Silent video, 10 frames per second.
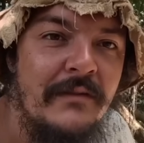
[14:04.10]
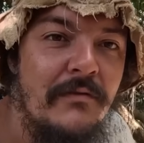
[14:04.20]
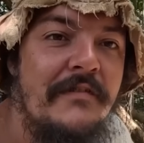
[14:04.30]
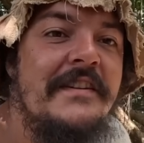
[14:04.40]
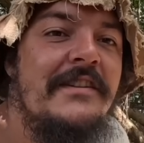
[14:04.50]

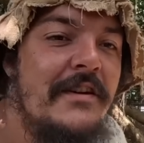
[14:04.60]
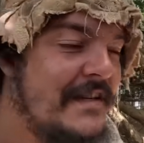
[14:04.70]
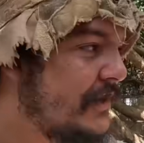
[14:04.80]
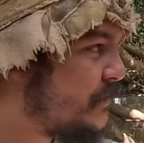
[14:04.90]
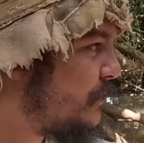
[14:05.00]
Vamos ver se nós
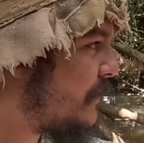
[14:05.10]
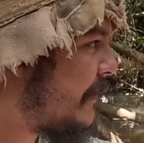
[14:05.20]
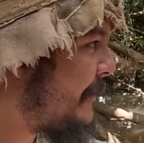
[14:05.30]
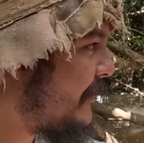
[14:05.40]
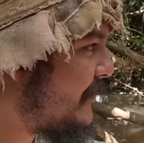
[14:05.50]
achamos um
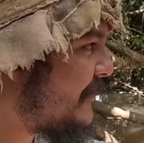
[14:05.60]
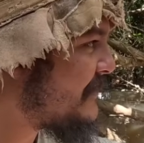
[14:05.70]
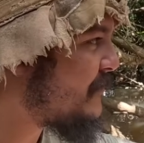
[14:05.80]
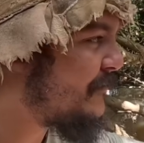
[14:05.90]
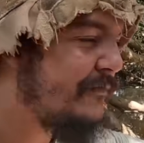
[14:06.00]
lugar para nós
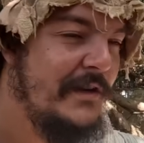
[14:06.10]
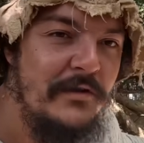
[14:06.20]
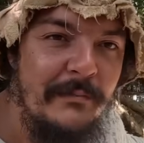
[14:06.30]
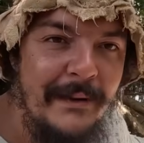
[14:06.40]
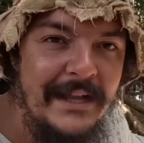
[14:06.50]
fazer um
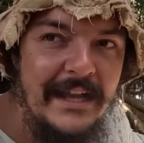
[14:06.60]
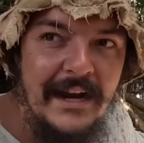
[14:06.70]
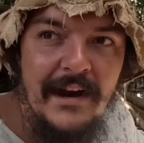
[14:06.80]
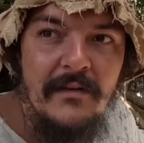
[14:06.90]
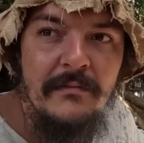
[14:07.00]
frito bem
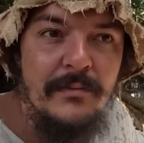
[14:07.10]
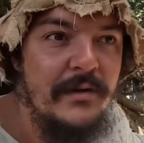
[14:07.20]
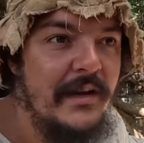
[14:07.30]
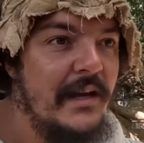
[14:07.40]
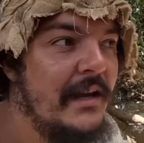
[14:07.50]
legal,
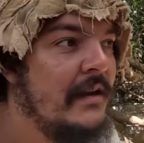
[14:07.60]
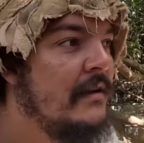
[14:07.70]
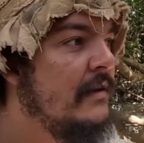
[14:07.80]
porque